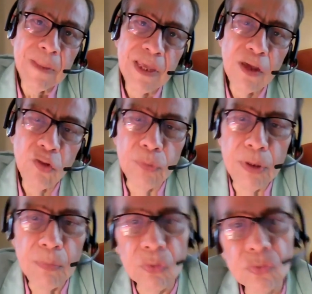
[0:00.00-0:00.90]
que ellos
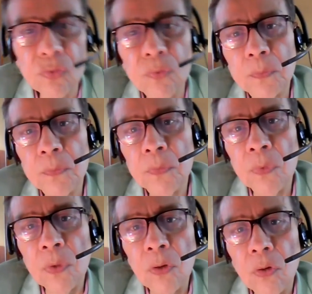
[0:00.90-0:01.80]
mismos
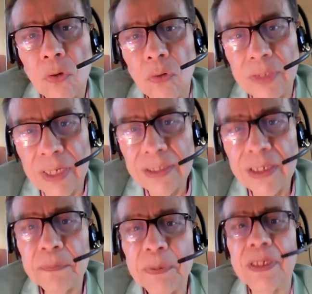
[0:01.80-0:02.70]
contraten
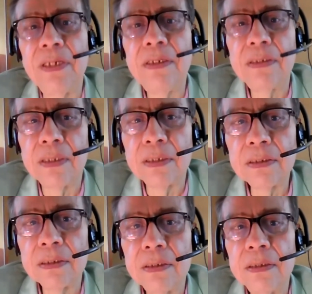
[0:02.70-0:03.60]

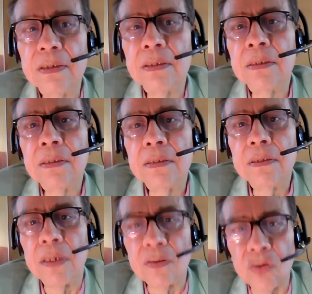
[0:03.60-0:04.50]
especialistas
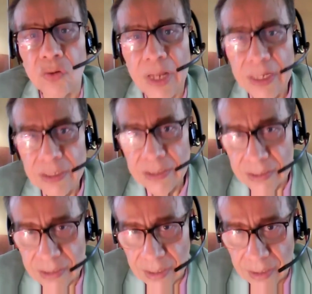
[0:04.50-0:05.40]
nacionales y
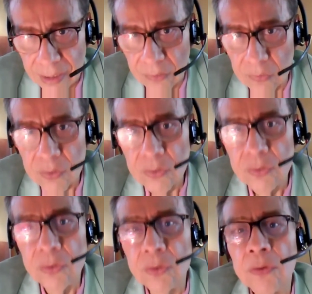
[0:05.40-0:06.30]
extranjeros
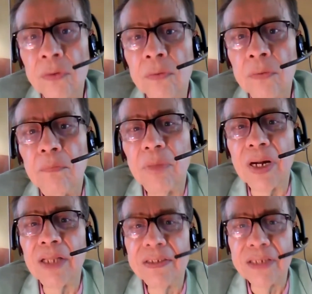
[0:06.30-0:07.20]

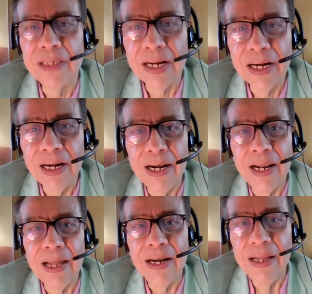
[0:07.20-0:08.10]
para diseñar
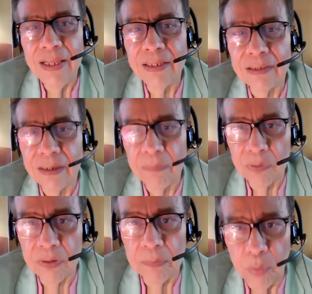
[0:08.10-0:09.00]
la ley del
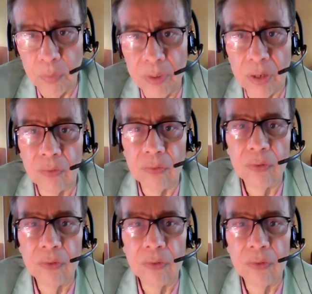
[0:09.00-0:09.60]
transporte público